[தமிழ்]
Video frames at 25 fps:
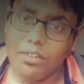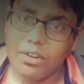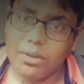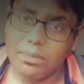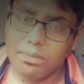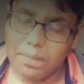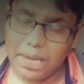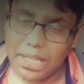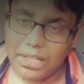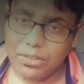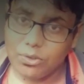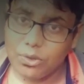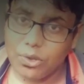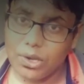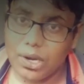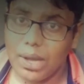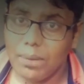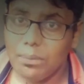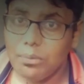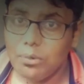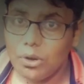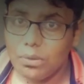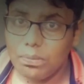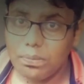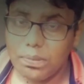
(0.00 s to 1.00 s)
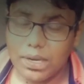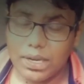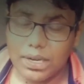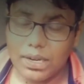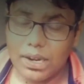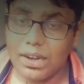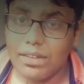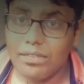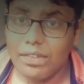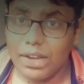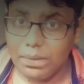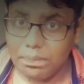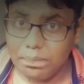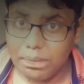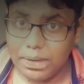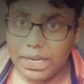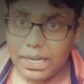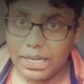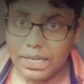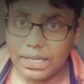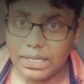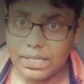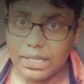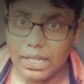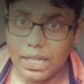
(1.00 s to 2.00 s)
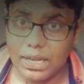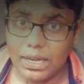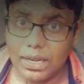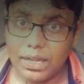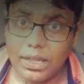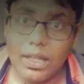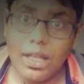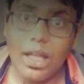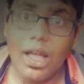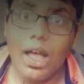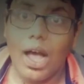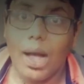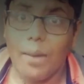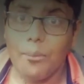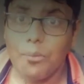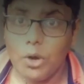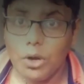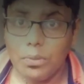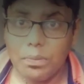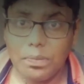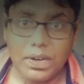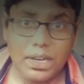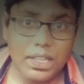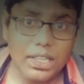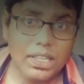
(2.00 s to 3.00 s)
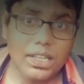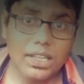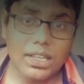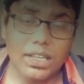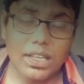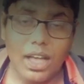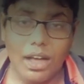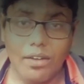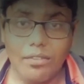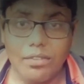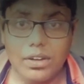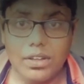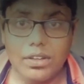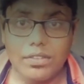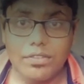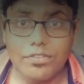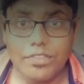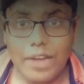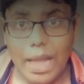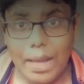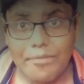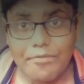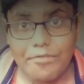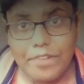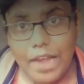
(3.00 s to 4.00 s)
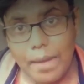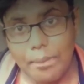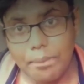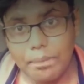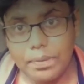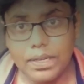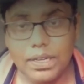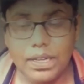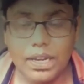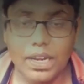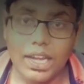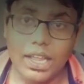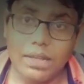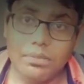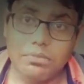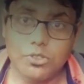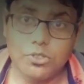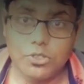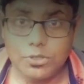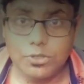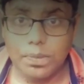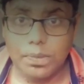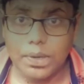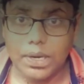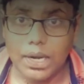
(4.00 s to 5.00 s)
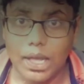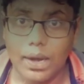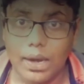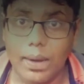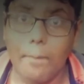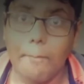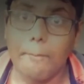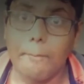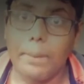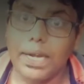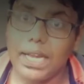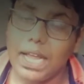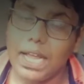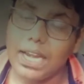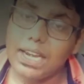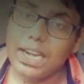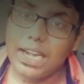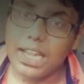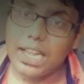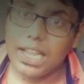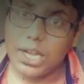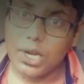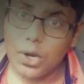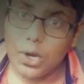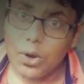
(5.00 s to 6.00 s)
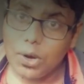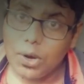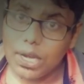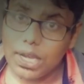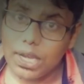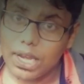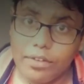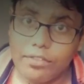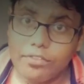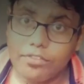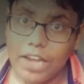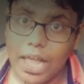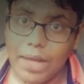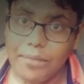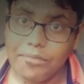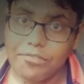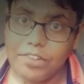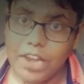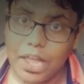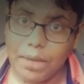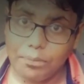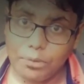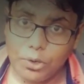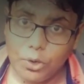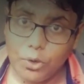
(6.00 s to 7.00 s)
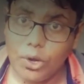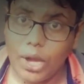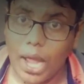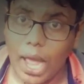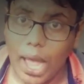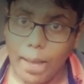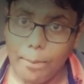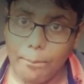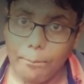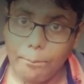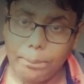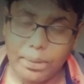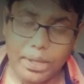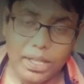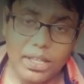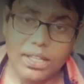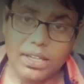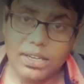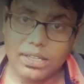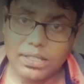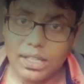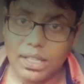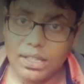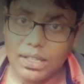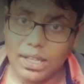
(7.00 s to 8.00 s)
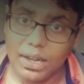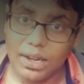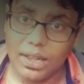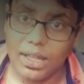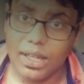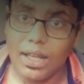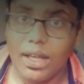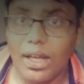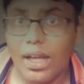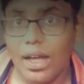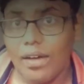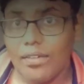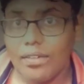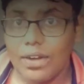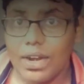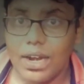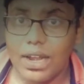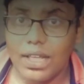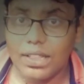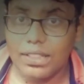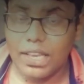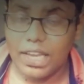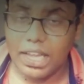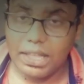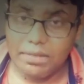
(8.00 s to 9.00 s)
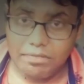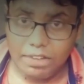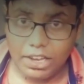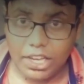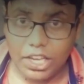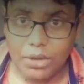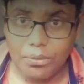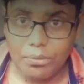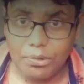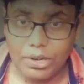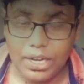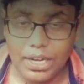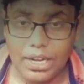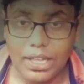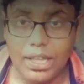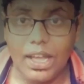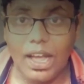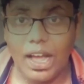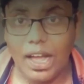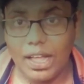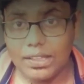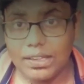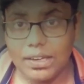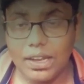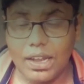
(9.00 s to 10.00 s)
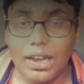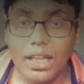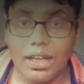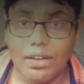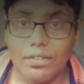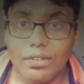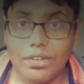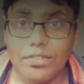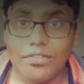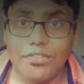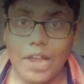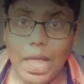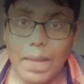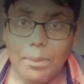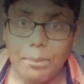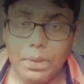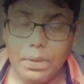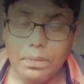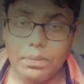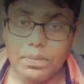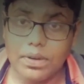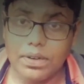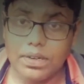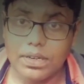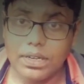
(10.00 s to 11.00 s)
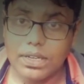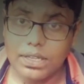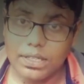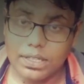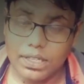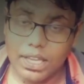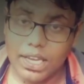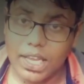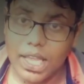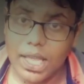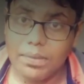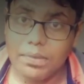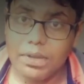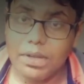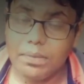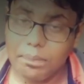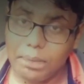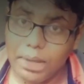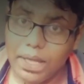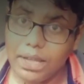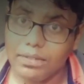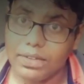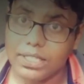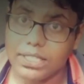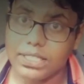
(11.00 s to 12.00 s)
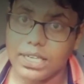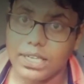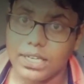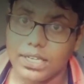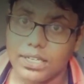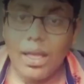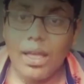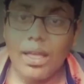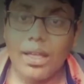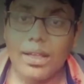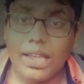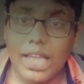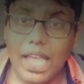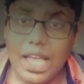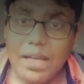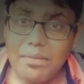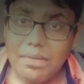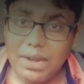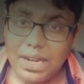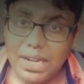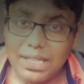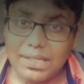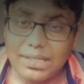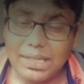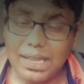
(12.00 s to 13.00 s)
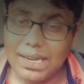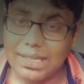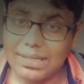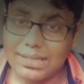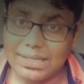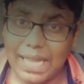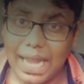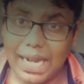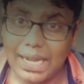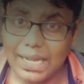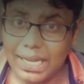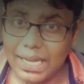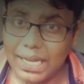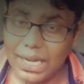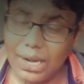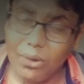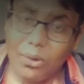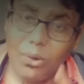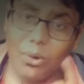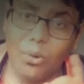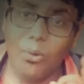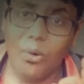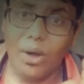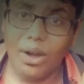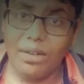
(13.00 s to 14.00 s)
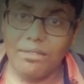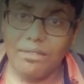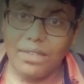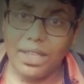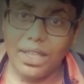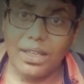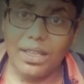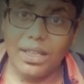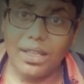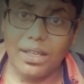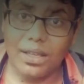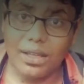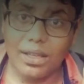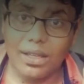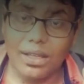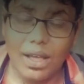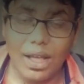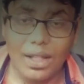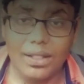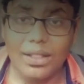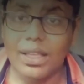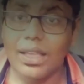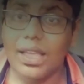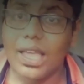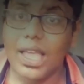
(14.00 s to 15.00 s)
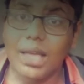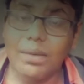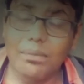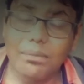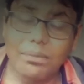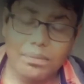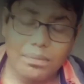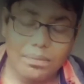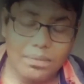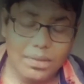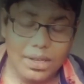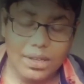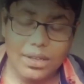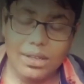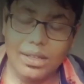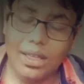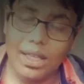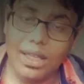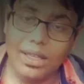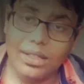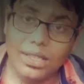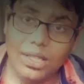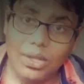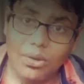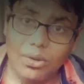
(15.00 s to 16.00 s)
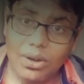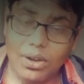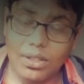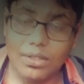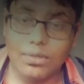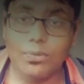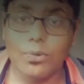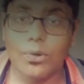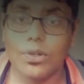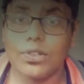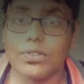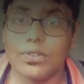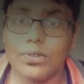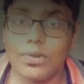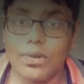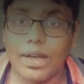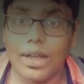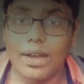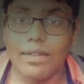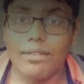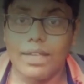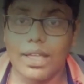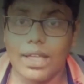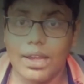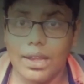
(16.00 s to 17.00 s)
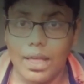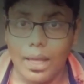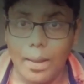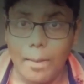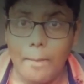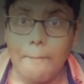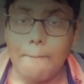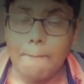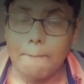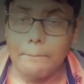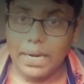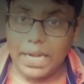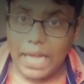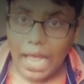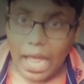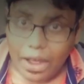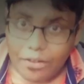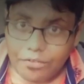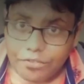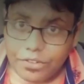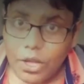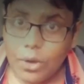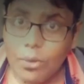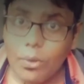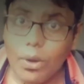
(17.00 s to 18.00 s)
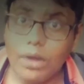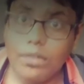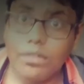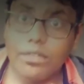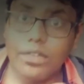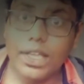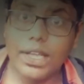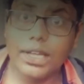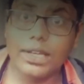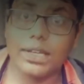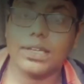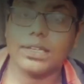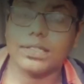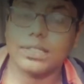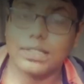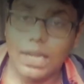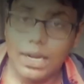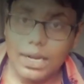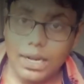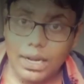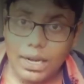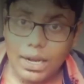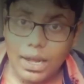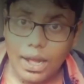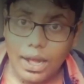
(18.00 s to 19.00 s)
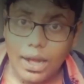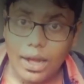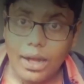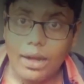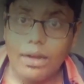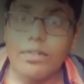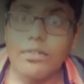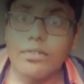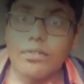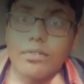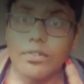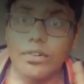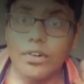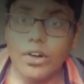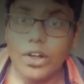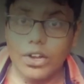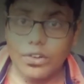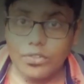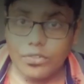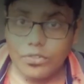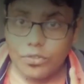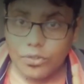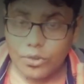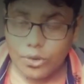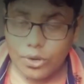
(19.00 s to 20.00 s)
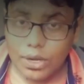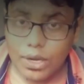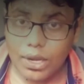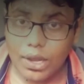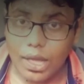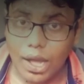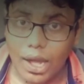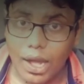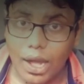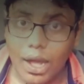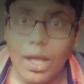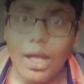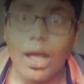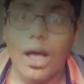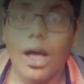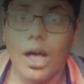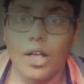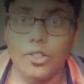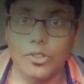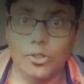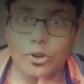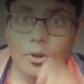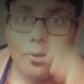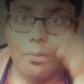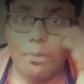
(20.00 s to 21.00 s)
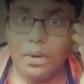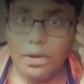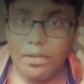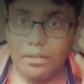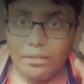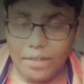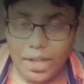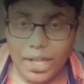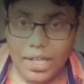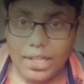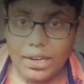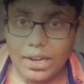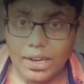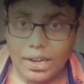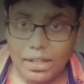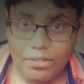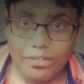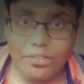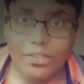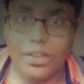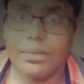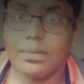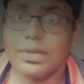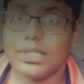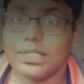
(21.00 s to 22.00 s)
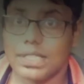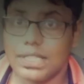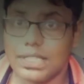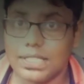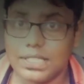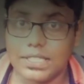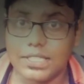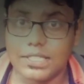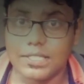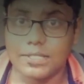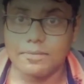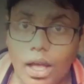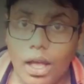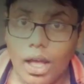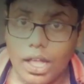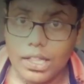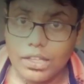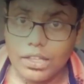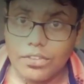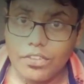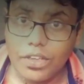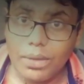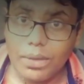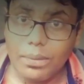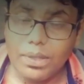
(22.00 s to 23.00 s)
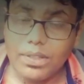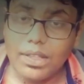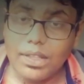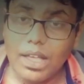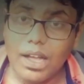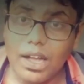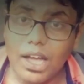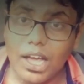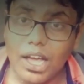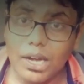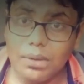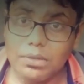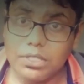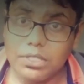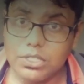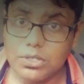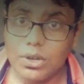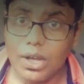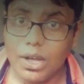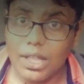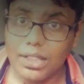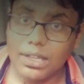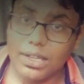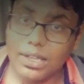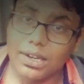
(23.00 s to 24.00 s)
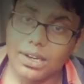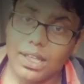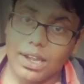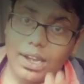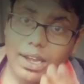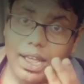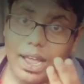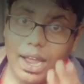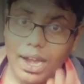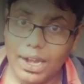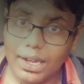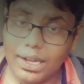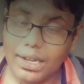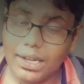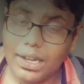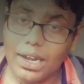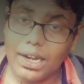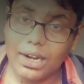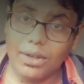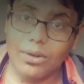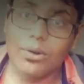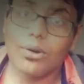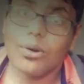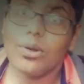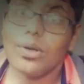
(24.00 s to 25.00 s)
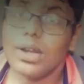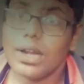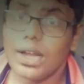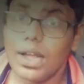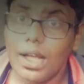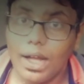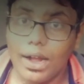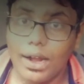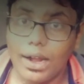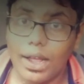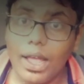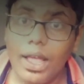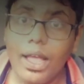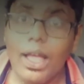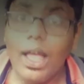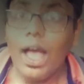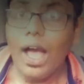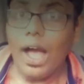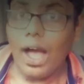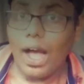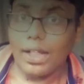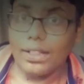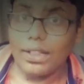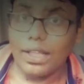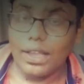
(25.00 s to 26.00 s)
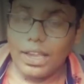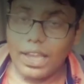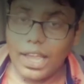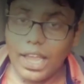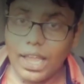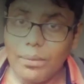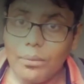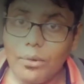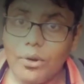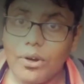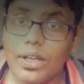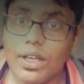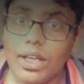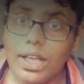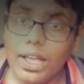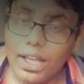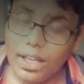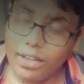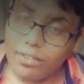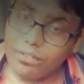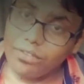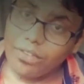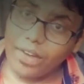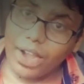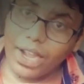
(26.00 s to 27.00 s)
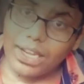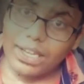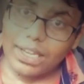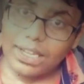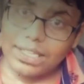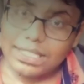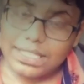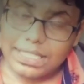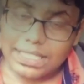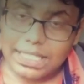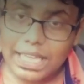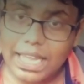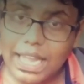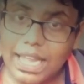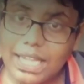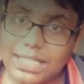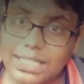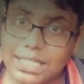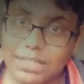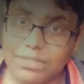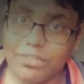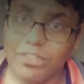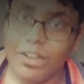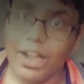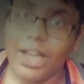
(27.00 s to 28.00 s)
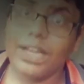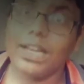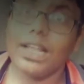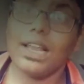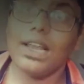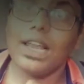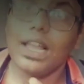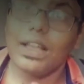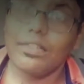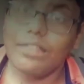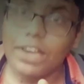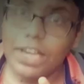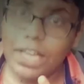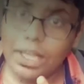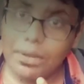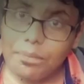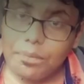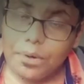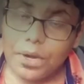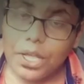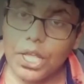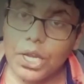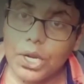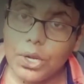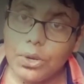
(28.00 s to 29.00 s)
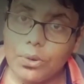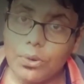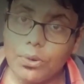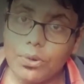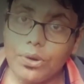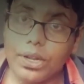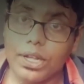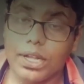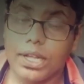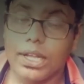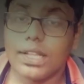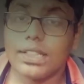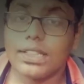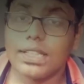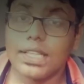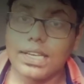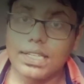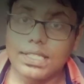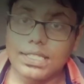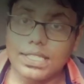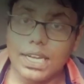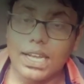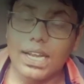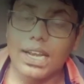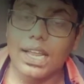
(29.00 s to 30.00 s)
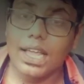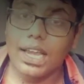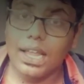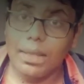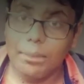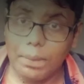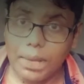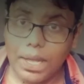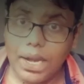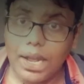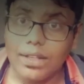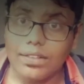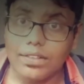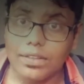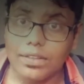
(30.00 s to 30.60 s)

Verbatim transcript: அவர் பிளே ஸ்டோரில் அப்லோட் பண்ணலாம்னு வெயிட் பண்ணிட்டு இருந்தாரு அப்லோட் பண்றதுக்கு அவர் பிளாக் பிளாப்ங்கிற நேம் சூஸ் பண்ணாரு பட் ஆல்ரெடி கூகுளில் பிளாக் பிளாப்னு ஒரு ஆப் இருந்ததால அவரால் அந்த நேம் வைக்க முடியல அதனால அவர் ஃபிளாப்பி போர்னு இந்த கேமுக்கு பேர் வச்சாரு கேம் ரிலீஸ் ஆன ஸ்டார்டிங்ல ஒரு ஒன் வீக்கு அந்த கேமுக்கு எந்த ஒரு ரெஸ்பான்ஸும் வரவே இல்லை பட் ஆஃப்டர் ஒன் வீக் சடனாக வேர்ல்ட் ஃபுல்லாக அது ரொம்ப வைரலாக ஃபேமஸ் ஆச்சு அதை ஃபேமஸ் ஆக ஆரம்பிச்சிடும் அதுக்கு நிறைய அடிக்ட் ஆனவங்களும் இருக்காங்க அந்த கேமோட ஃபைனல் ஸ்டேஜ் அண்ட் ஃபைனல் லெவல் எப்படி இருக்கும்னு தெரிஞ்சுக்க நிறைய பேர்